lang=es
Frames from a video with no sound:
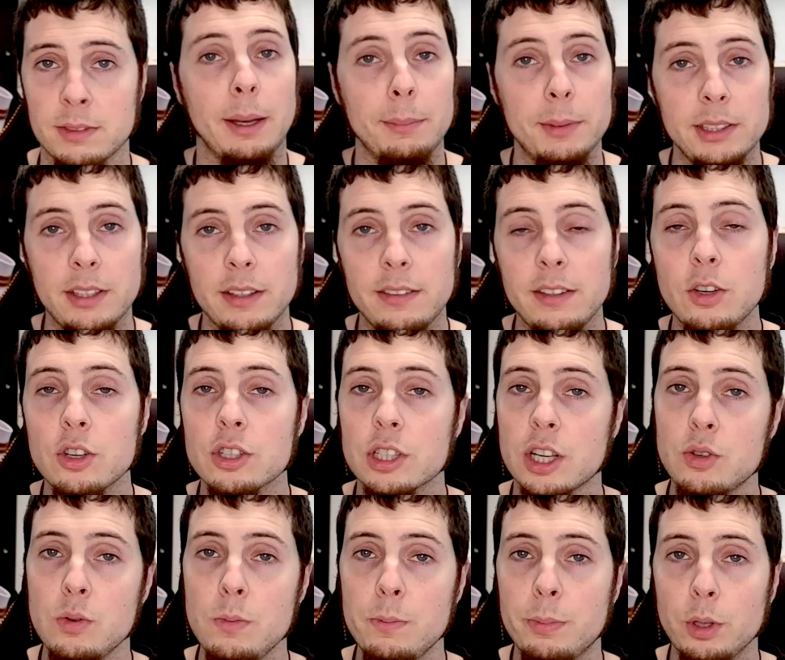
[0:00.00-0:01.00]
También deciros
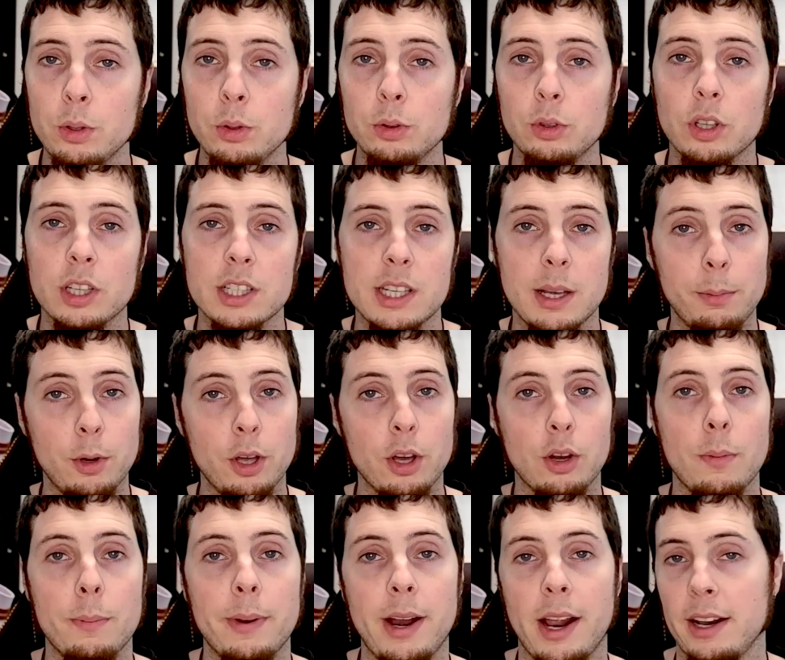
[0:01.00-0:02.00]
que es un producto que se
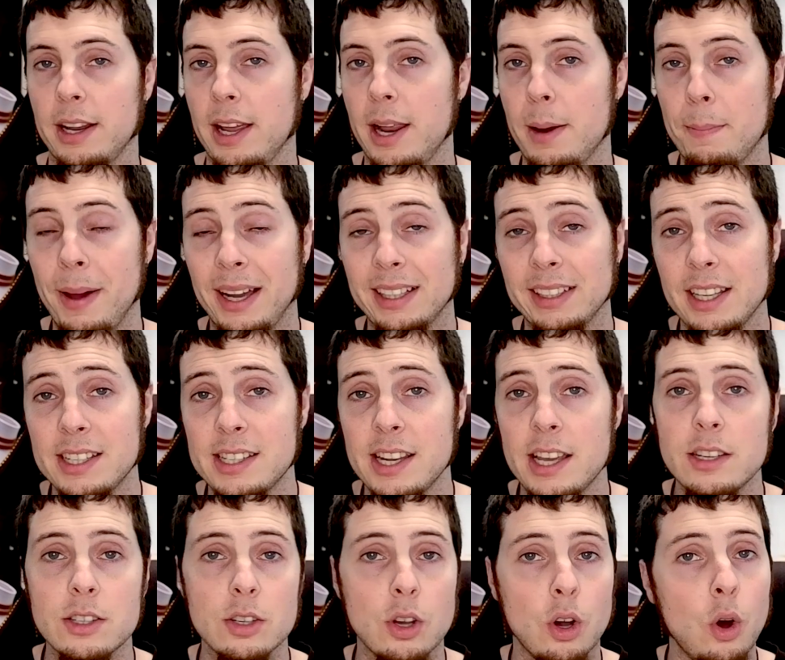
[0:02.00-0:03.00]
puede comprar el pack de
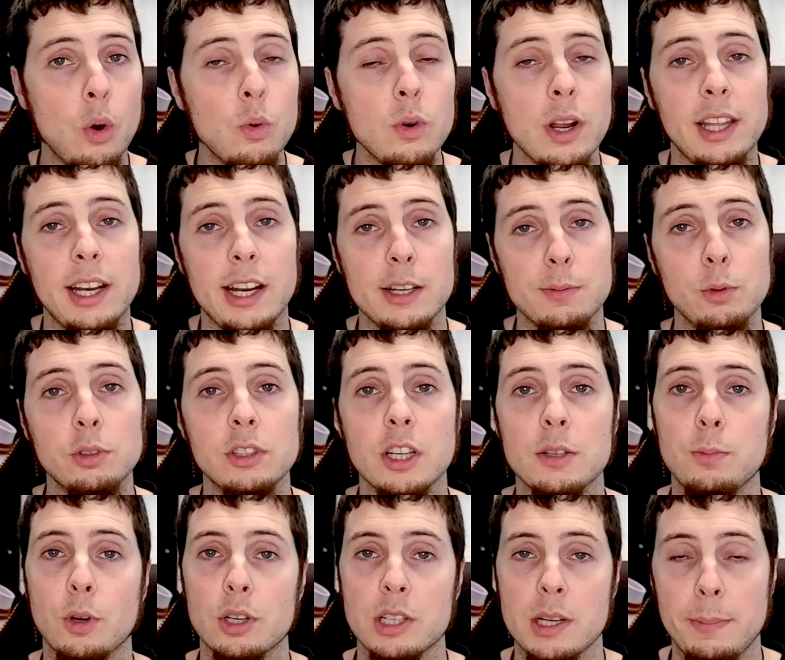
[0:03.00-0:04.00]
6 o una de las
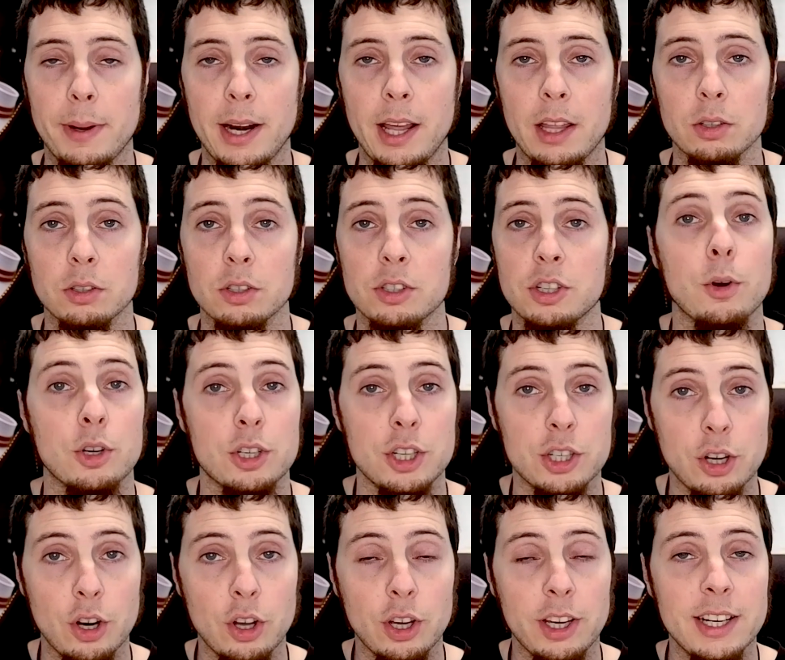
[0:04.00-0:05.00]
puntas por separado, por
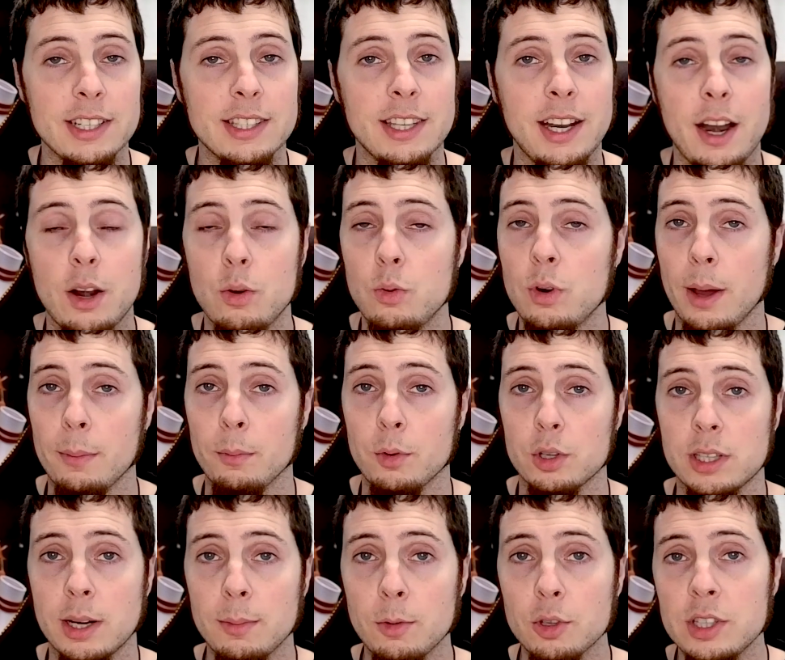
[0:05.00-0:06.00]
si solo queréis tener una en
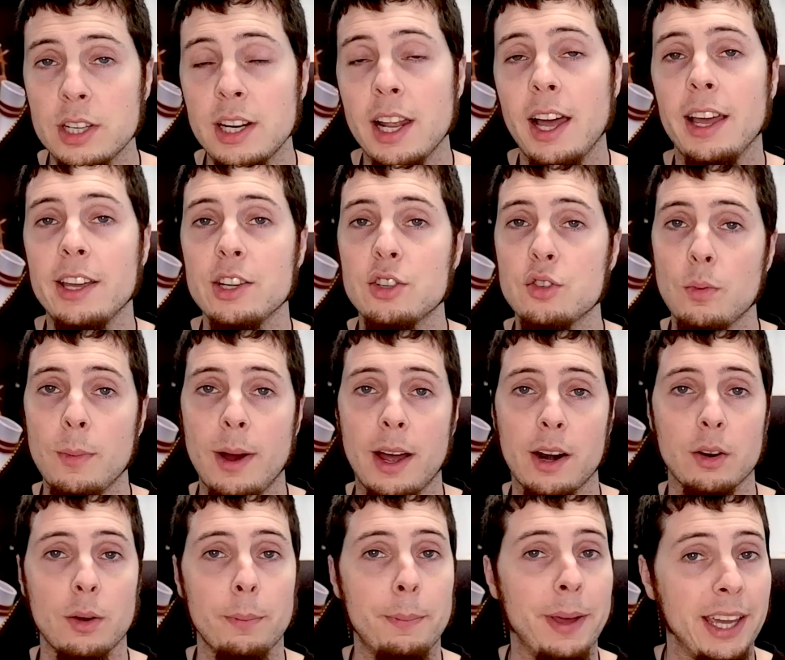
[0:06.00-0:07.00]
vuestra mochila y
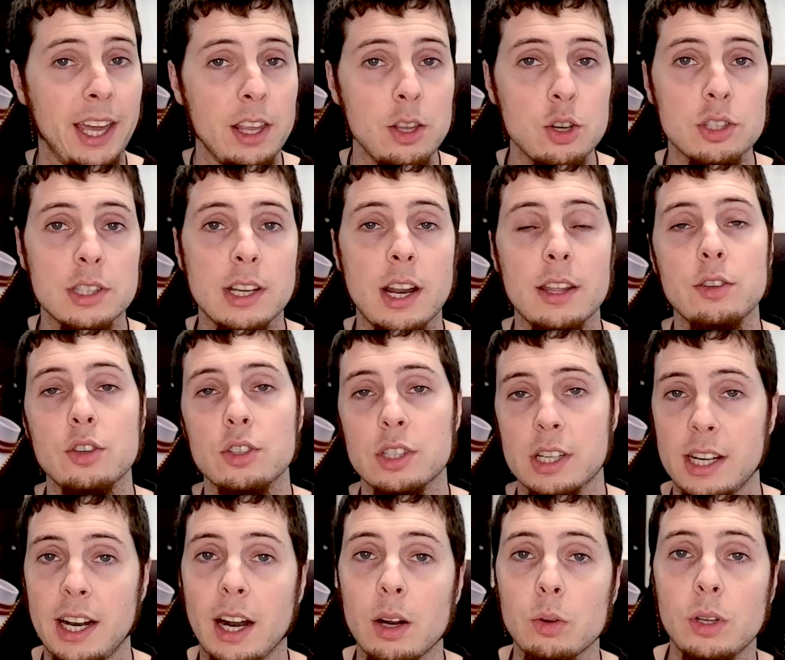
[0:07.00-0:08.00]
sumar pequeños
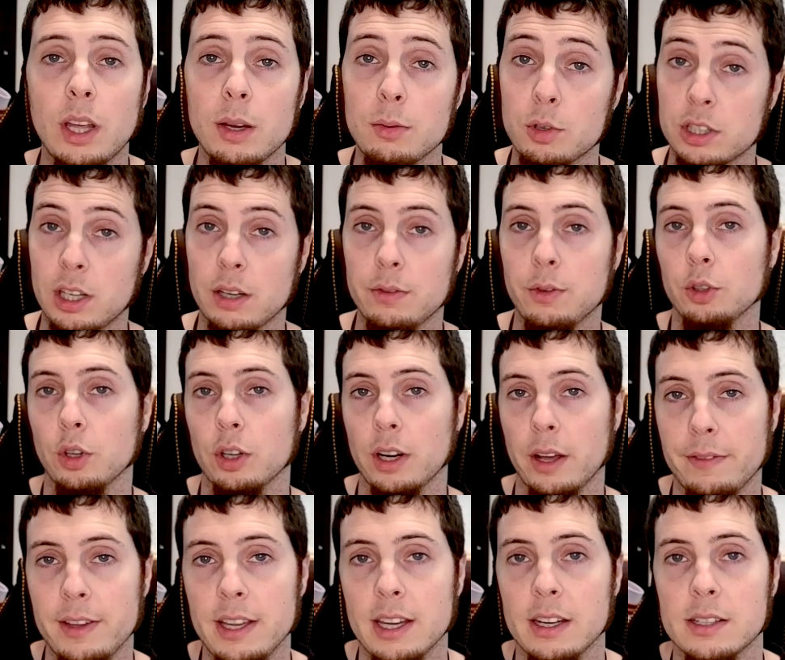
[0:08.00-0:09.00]
trazos en alguna de vuestras
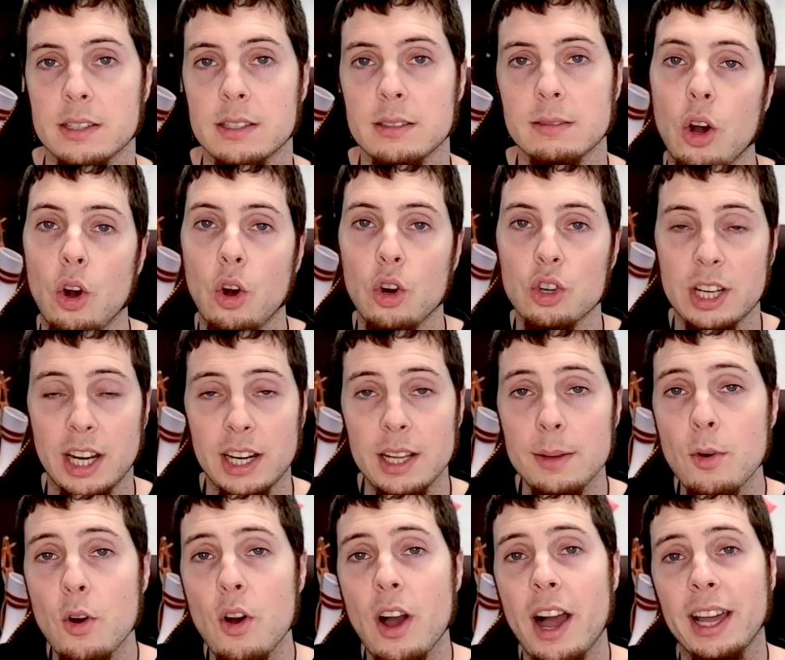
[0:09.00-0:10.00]
fotografías. Os
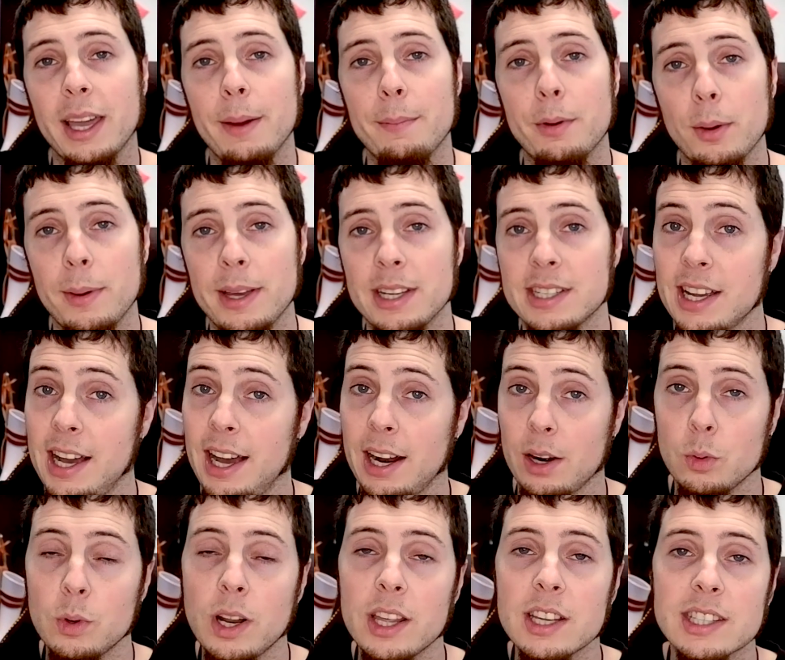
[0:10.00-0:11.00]
animo a que probéis
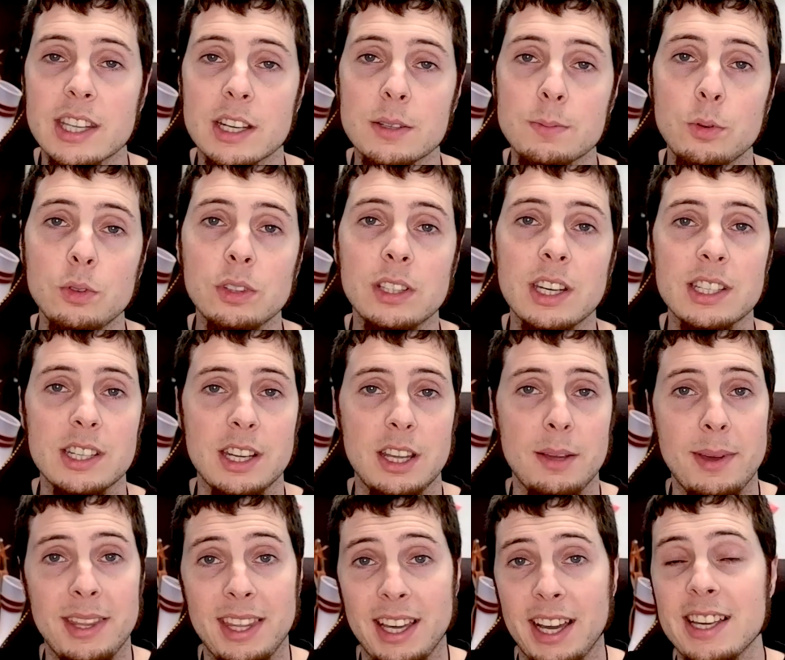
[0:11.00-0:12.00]
alguna de estas puntas
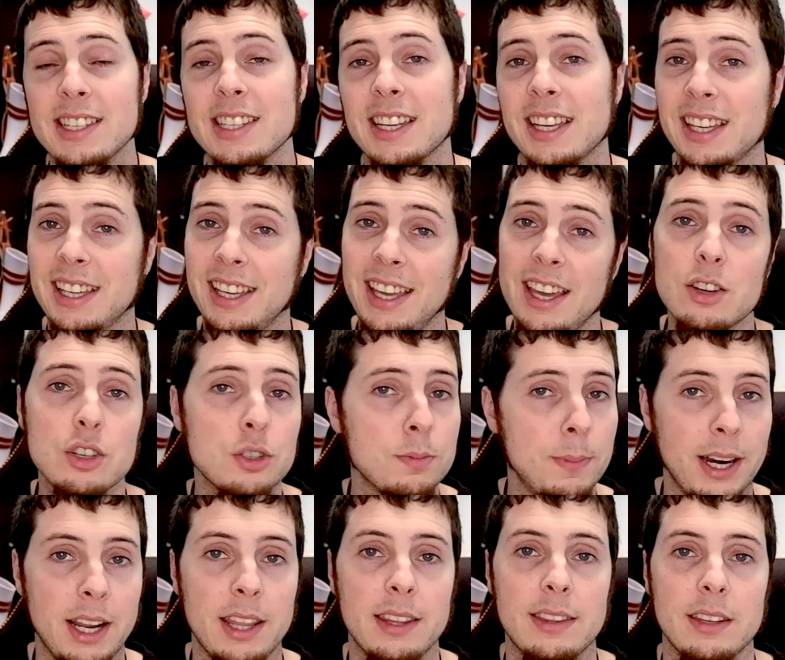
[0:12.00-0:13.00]
y me digáis qué
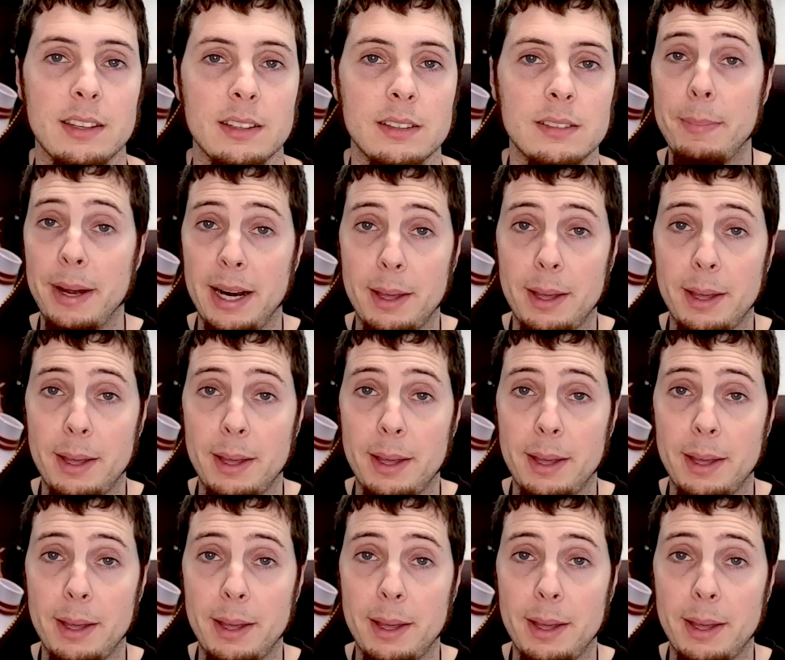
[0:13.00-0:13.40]
os parece.